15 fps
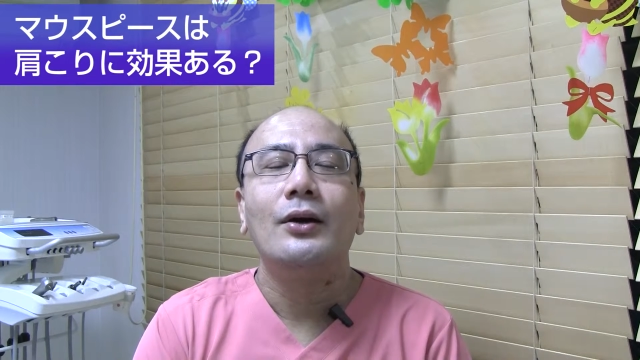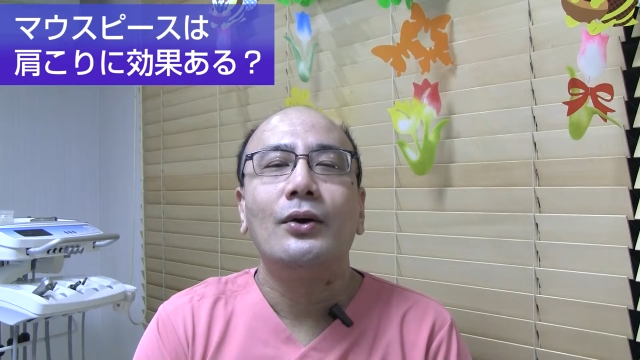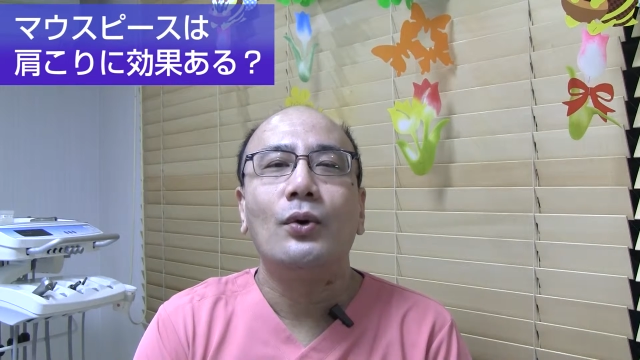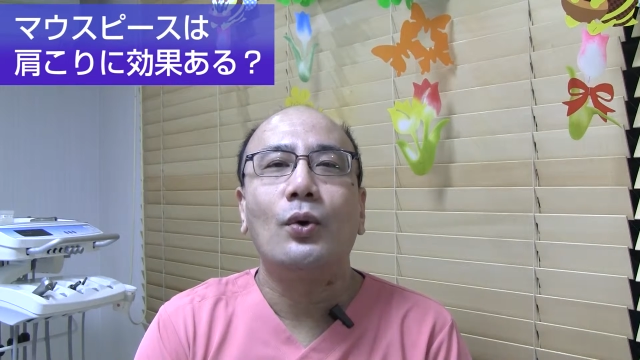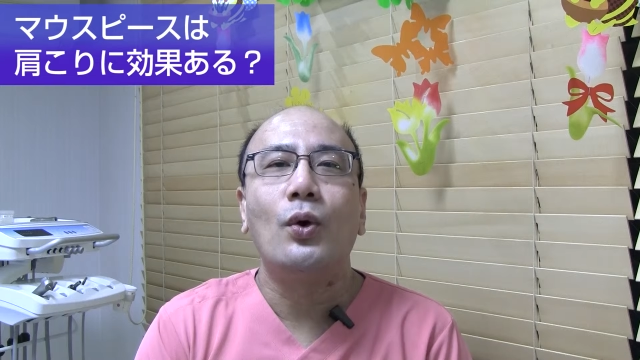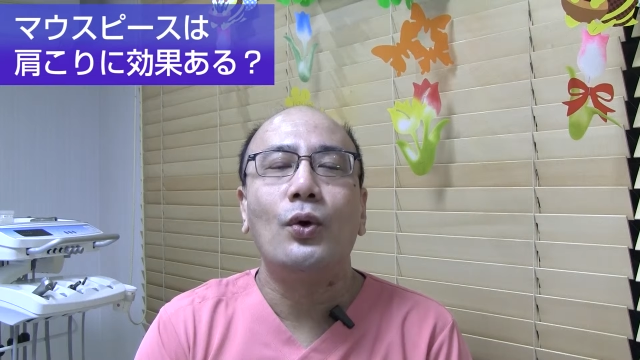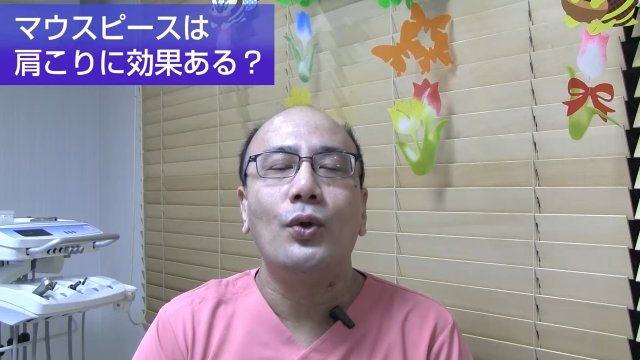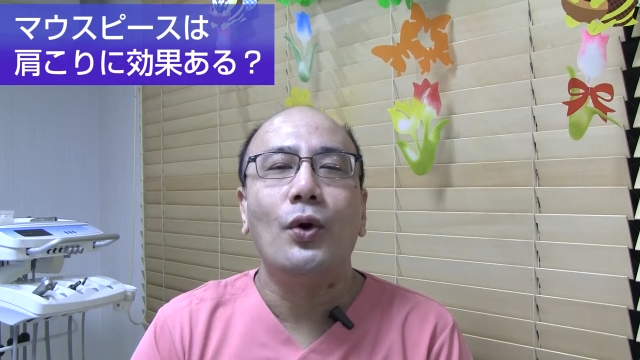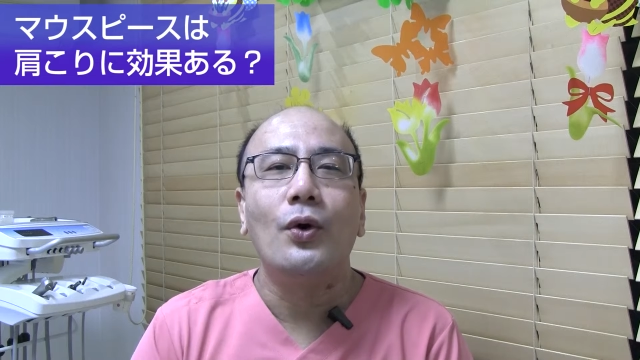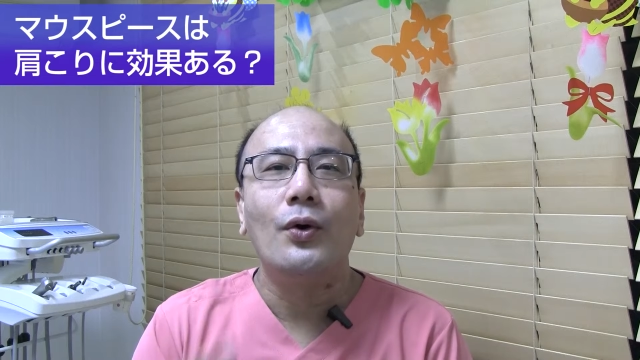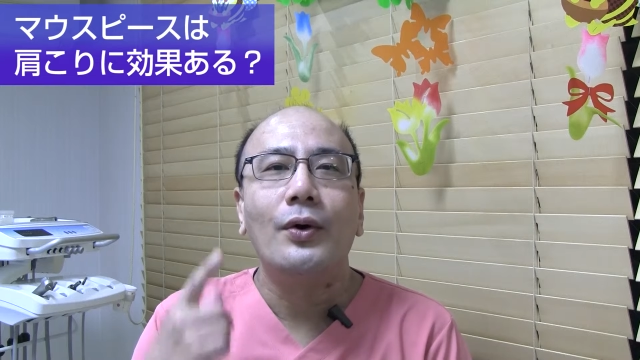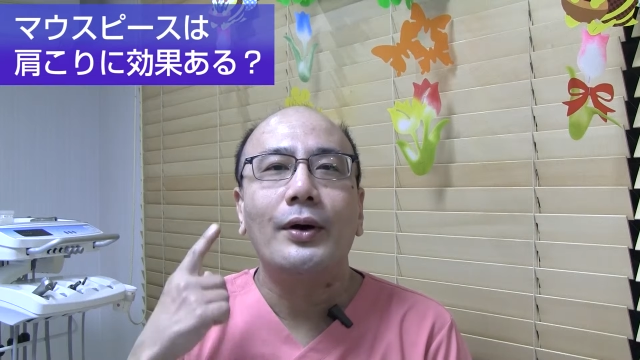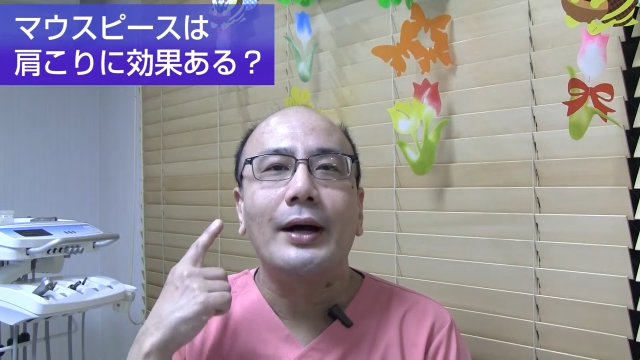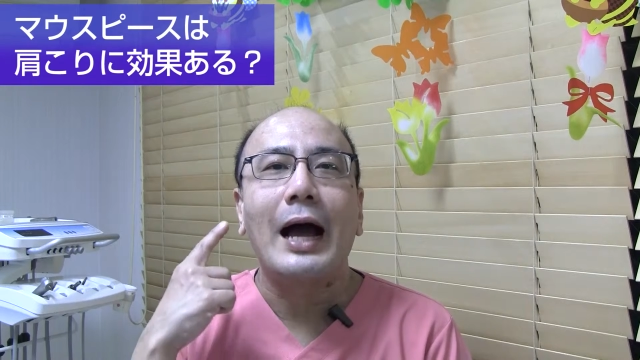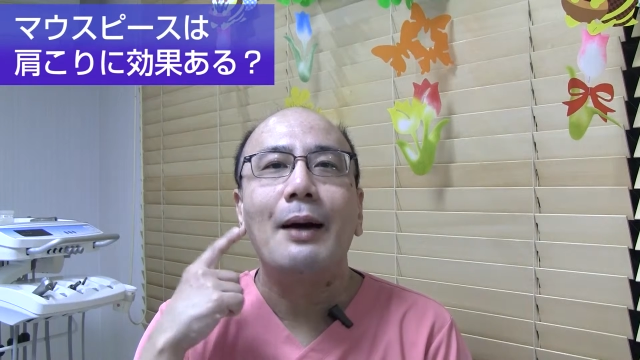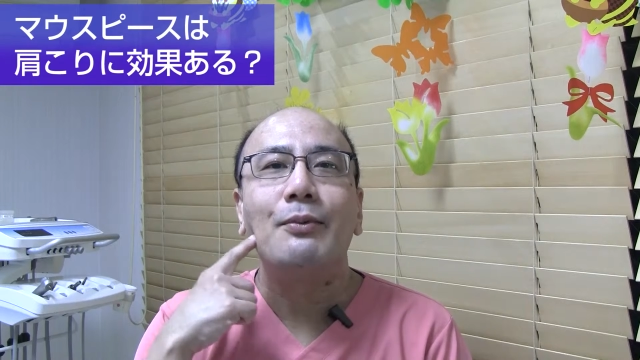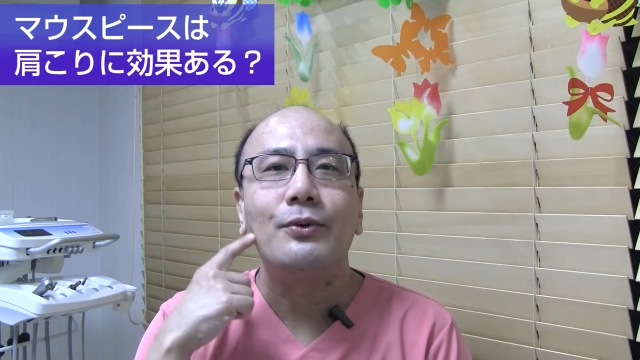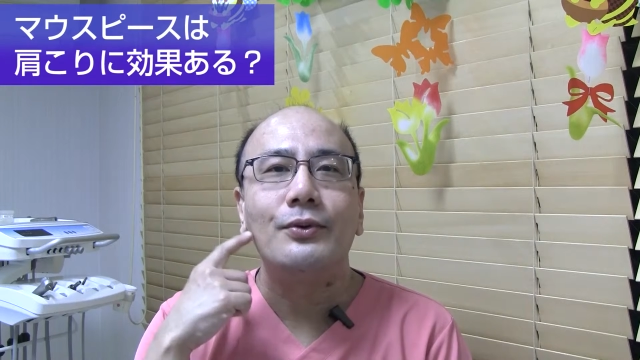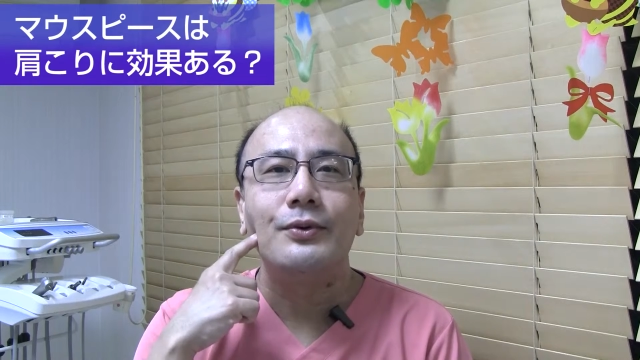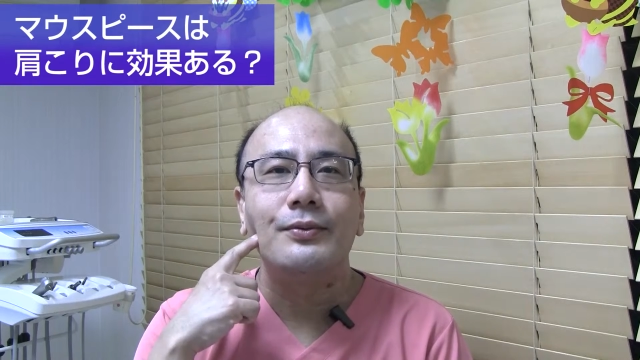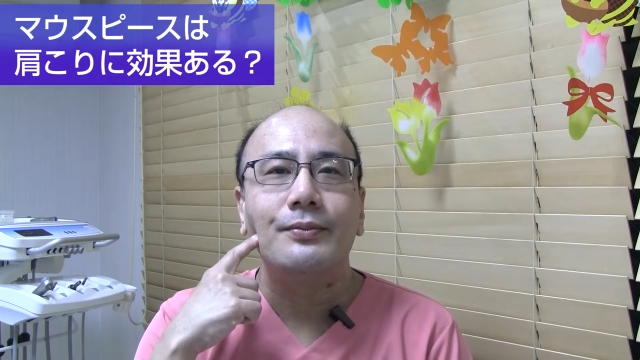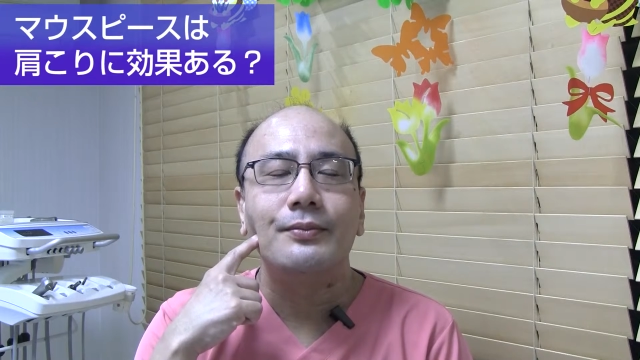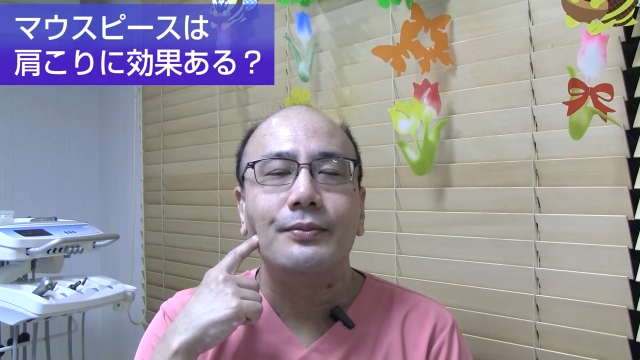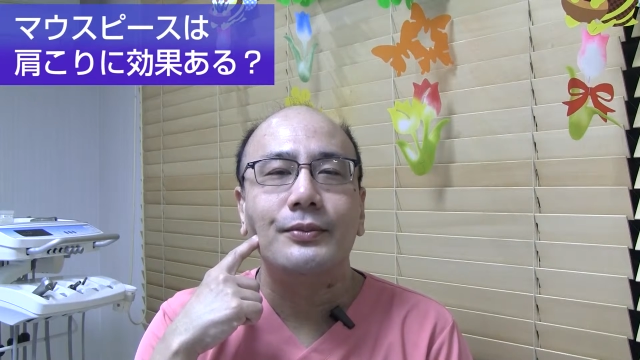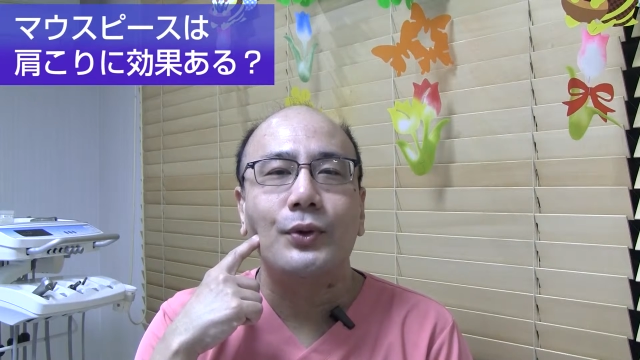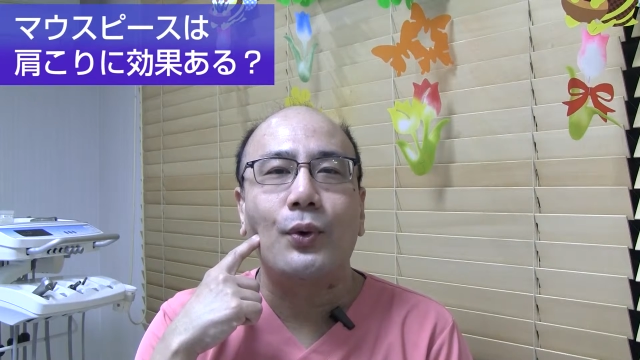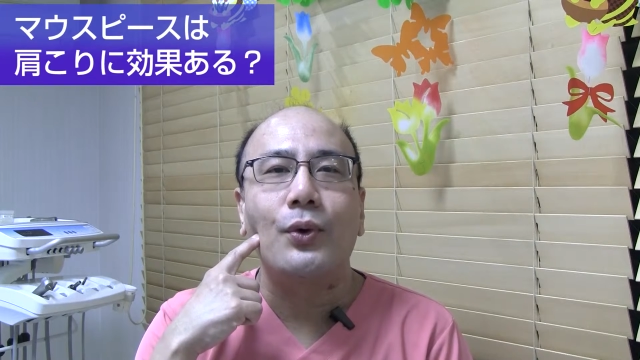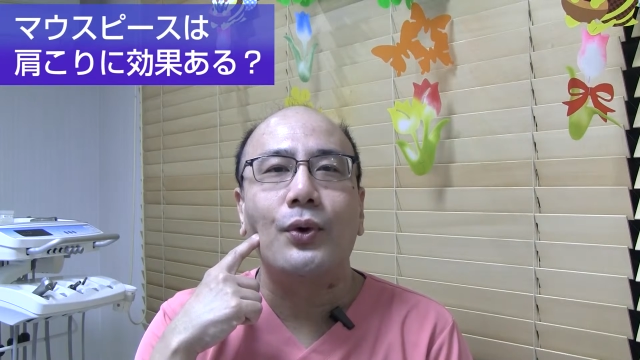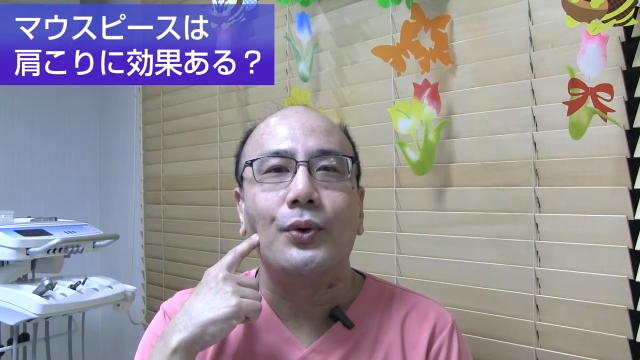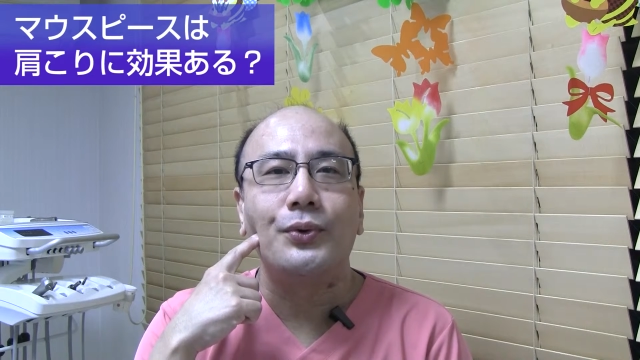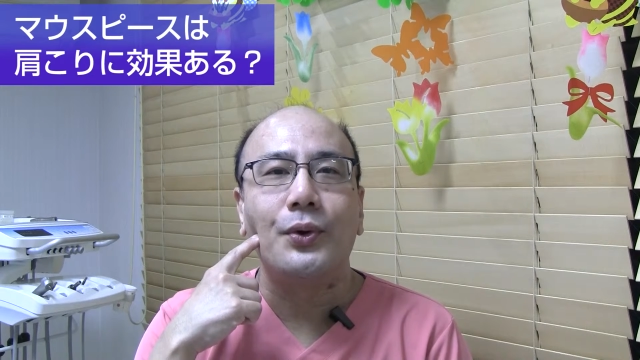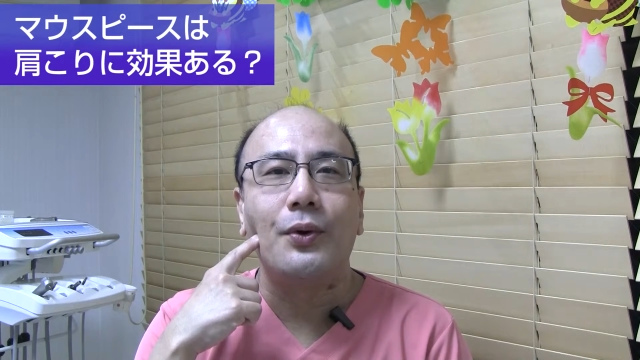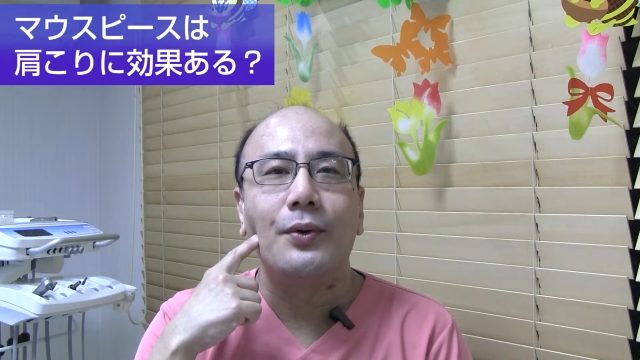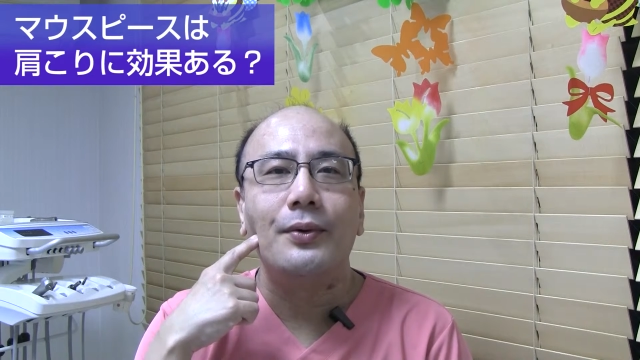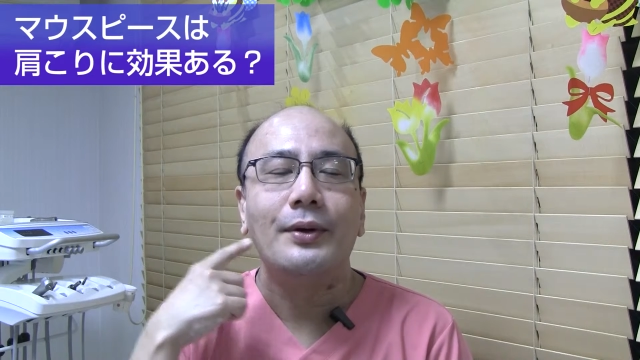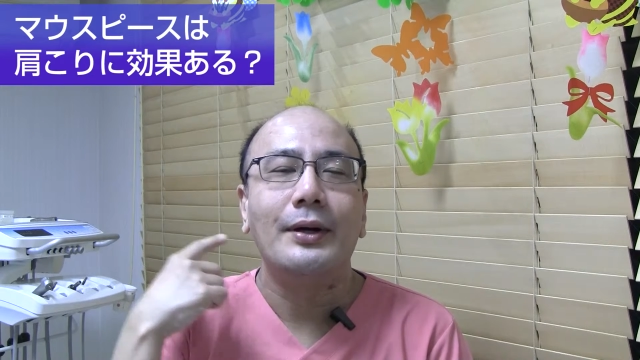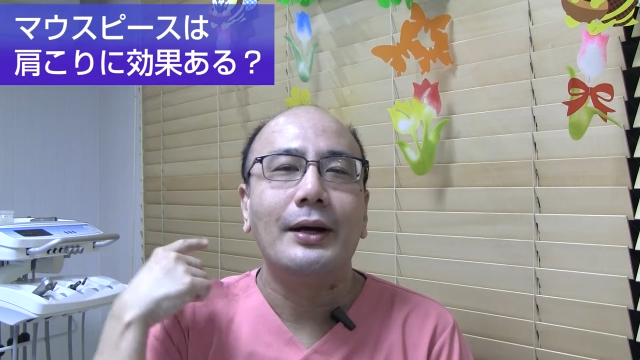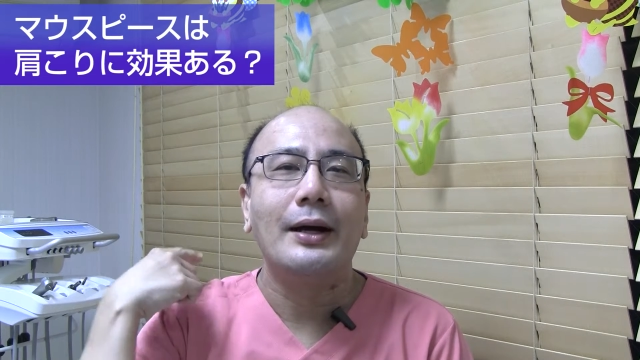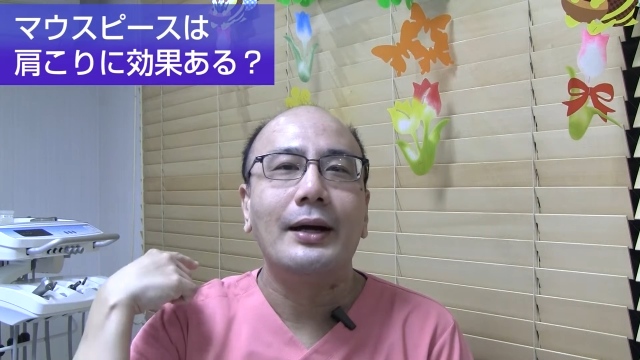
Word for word: ここの噛むところと